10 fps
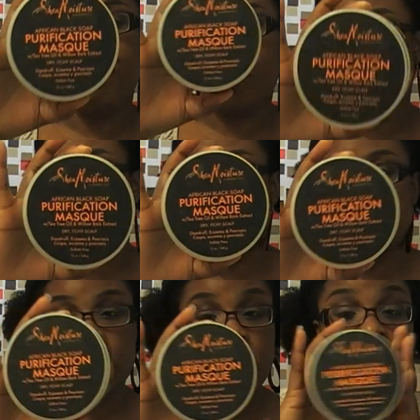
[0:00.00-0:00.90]
produit.
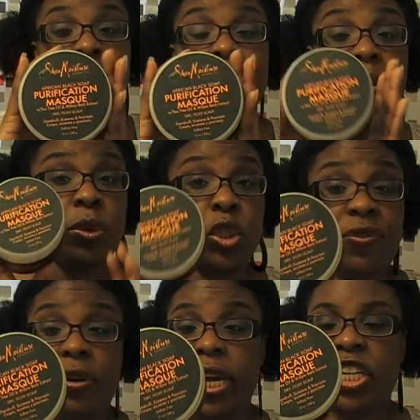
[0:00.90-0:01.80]
Donc ça, oui, je
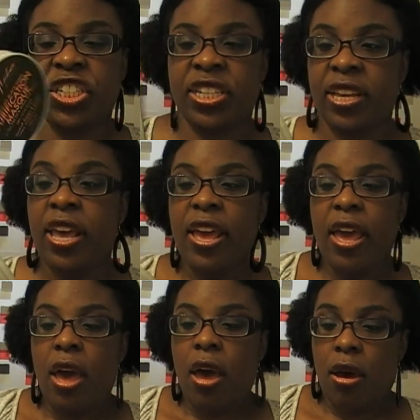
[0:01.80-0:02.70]
vais le racheter
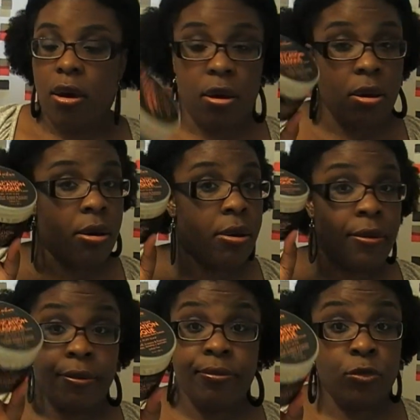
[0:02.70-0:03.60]

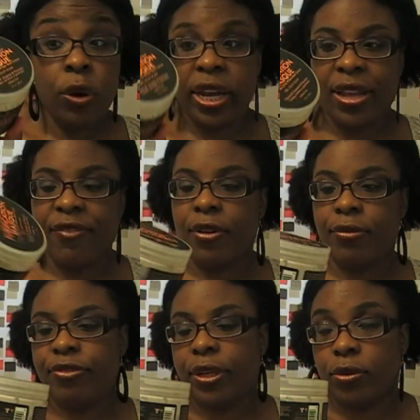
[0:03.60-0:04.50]
euh, dorénavant,
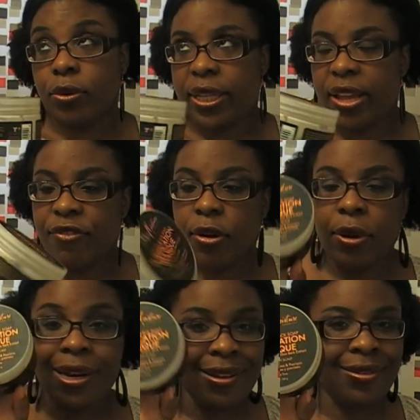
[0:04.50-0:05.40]
enfin dorénavant,
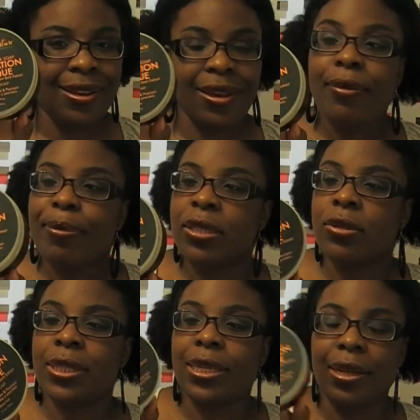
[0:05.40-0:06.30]
l'été, parce que
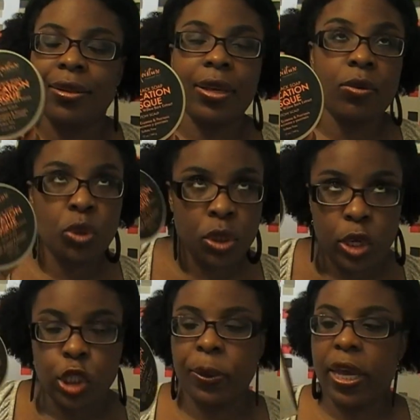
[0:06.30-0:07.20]
c'est l'été où je
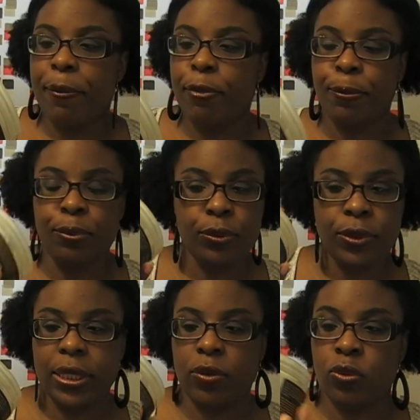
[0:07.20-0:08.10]
transpire un peu
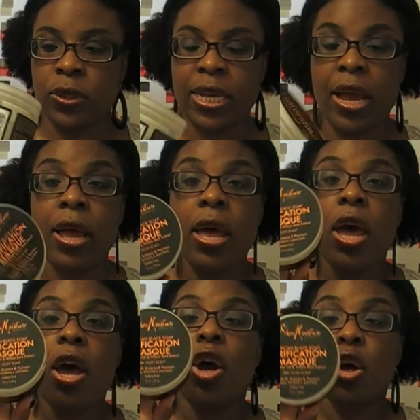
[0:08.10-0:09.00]
plus et tout ça,
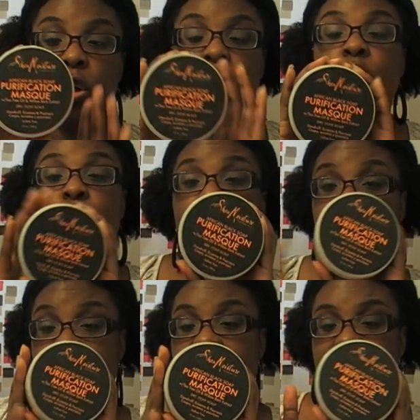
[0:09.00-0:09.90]
que je
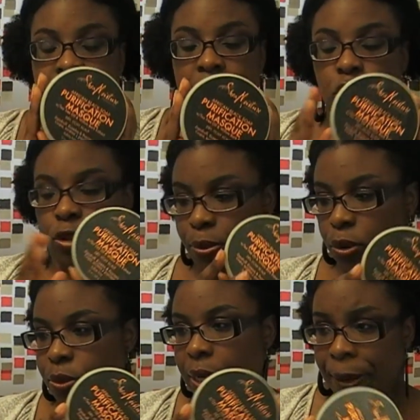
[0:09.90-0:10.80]
vais racheter ce
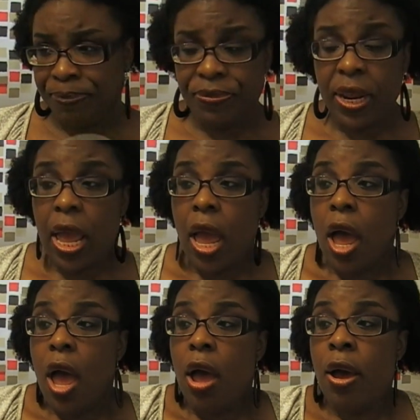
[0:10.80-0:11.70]
produit-là.
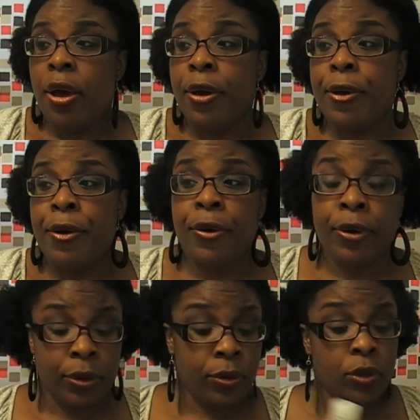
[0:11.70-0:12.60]
Euh,
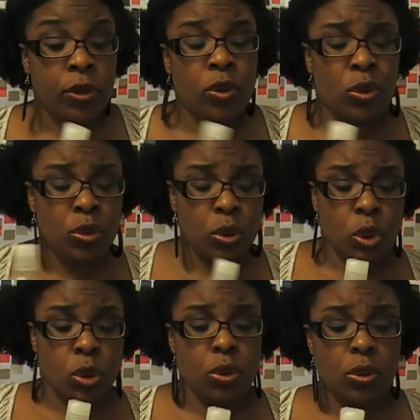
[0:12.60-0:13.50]
autre
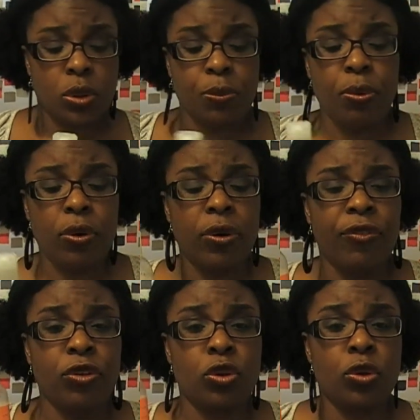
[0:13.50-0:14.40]
chose, pour que
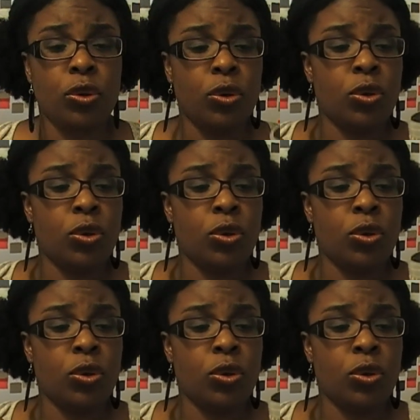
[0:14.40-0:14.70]
votre